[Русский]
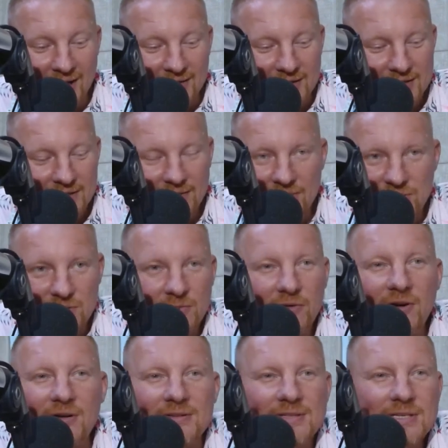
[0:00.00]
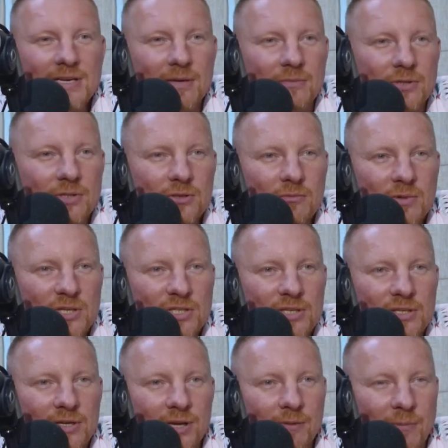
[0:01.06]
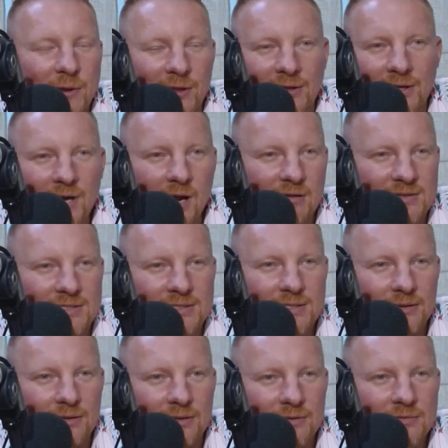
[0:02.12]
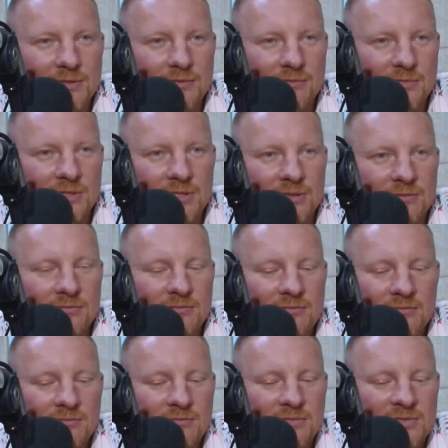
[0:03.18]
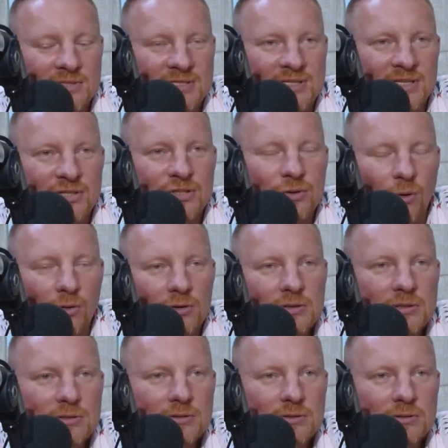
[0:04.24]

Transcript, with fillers: А какие вообще бывают схемы, что мошенники предлагают сделать людям и за что?